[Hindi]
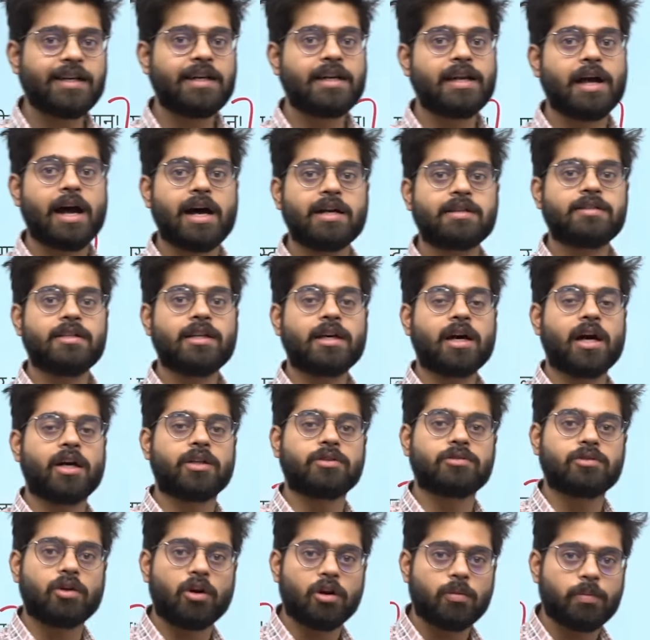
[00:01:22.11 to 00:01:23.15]
के लिहाज से
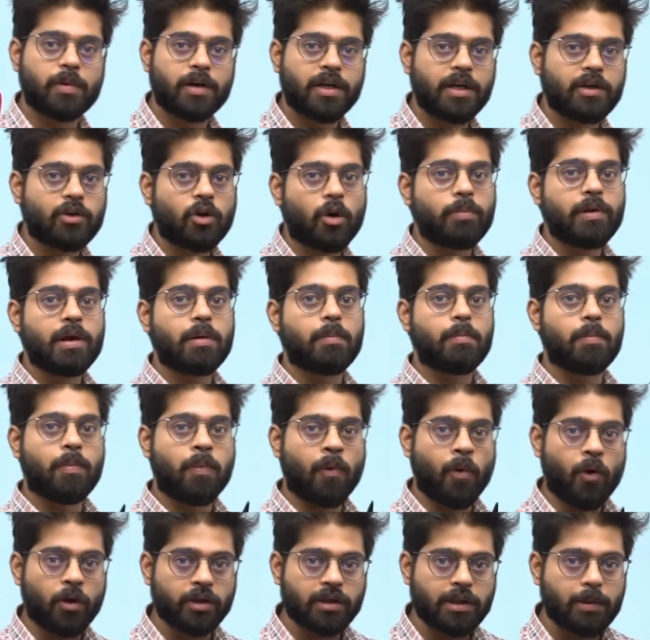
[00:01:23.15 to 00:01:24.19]
खासतौर पर यह टॉपिक
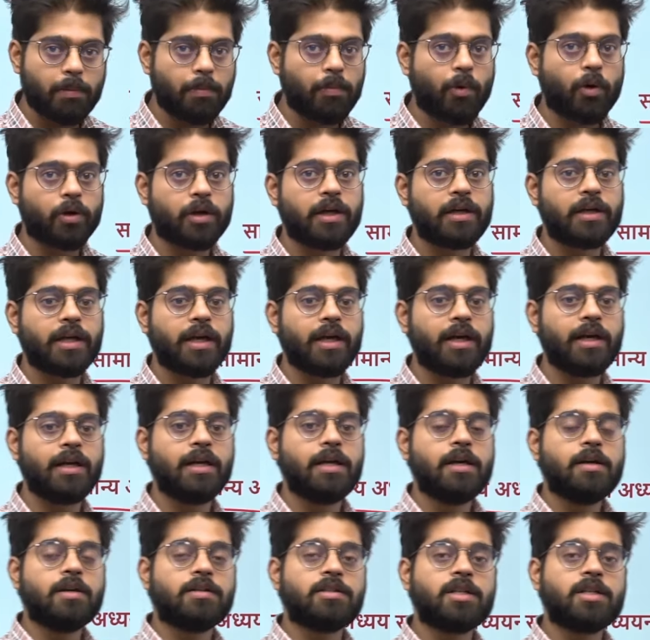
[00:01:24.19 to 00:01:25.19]
बहुत इंपॉर्टेंट है